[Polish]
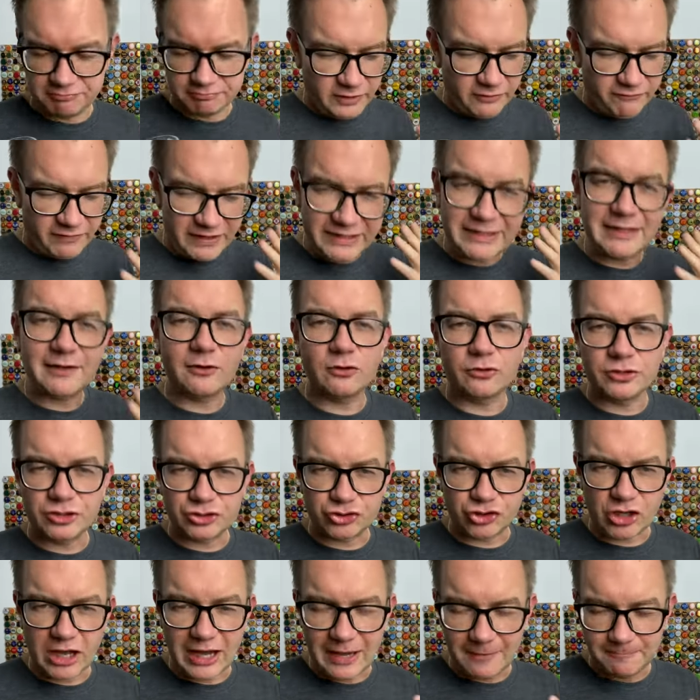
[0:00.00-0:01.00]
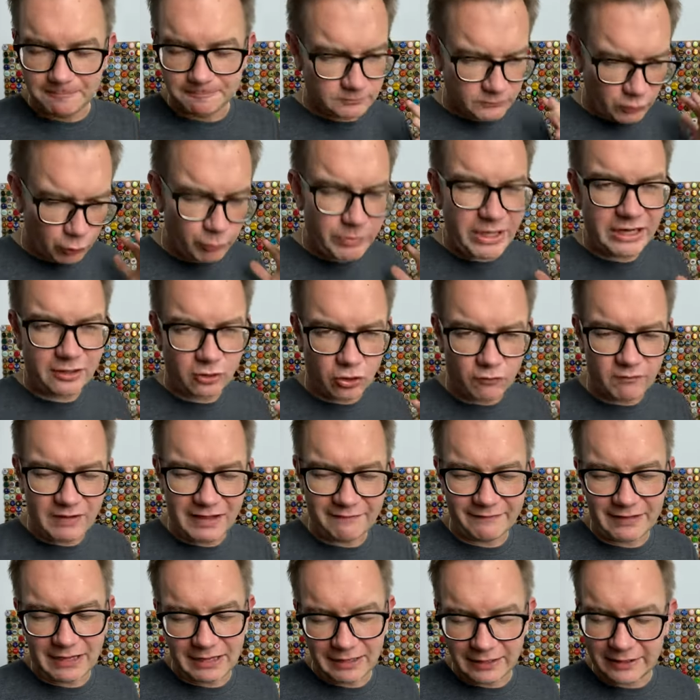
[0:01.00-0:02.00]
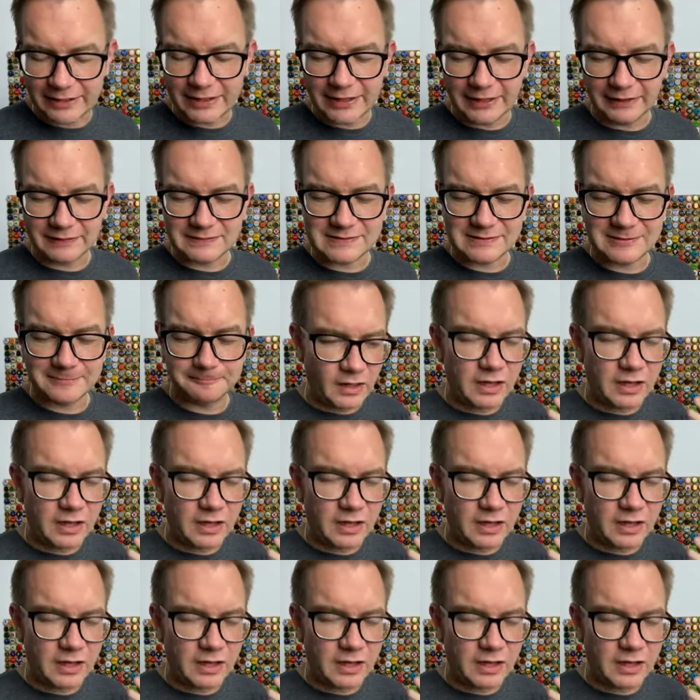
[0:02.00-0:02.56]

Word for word: Fajna goryczka, umiarkowana, ale jest.